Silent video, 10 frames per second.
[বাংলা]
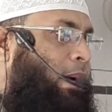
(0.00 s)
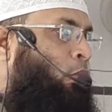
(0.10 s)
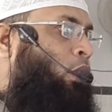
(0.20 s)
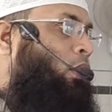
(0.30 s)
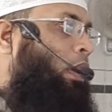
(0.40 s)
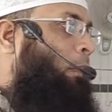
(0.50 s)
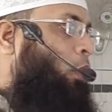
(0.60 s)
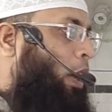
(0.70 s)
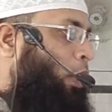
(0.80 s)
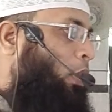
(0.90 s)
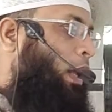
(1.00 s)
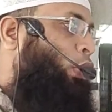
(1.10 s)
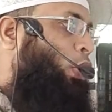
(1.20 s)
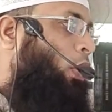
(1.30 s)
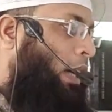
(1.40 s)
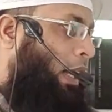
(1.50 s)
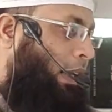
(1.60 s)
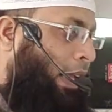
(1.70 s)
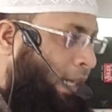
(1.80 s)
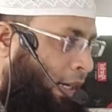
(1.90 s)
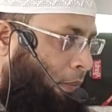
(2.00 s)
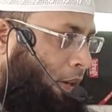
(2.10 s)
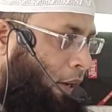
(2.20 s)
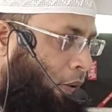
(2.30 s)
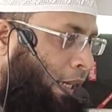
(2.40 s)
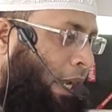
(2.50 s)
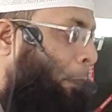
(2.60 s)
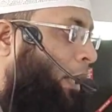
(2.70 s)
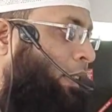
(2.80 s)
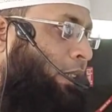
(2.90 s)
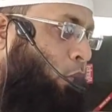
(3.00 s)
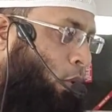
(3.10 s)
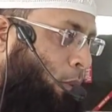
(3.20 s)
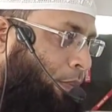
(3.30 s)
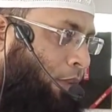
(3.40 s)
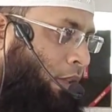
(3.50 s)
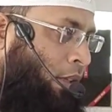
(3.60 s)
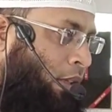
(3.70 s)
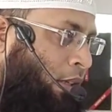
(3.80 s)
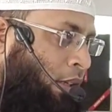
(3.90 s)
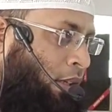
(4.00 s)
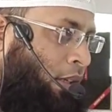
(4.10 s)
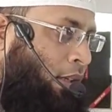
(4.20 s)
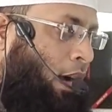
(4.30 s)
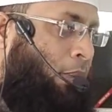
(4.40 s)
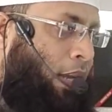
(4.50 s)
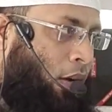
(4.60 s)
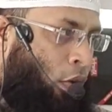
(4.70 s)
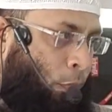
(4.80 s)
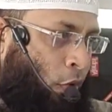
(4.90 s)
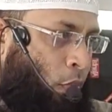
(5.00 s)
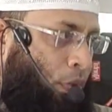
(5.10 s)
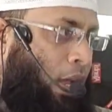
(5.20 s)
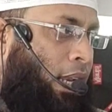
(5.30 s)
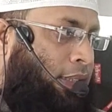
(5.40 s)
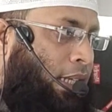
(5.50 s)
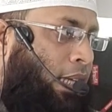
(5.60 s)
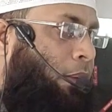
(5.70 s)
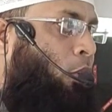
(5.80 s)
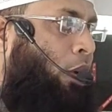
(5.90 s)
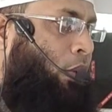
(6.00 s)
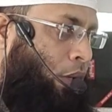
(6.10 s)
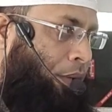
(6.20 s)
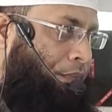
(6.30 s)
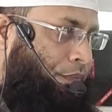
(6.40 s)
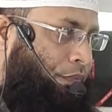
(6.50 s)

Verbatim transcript: যেমন করে ভয় করার দরকার এখানে আমরা অনেকেই ফেঁকে যাব আমরা উপরে উপরে আল্লাহ তালাকে ভয় করি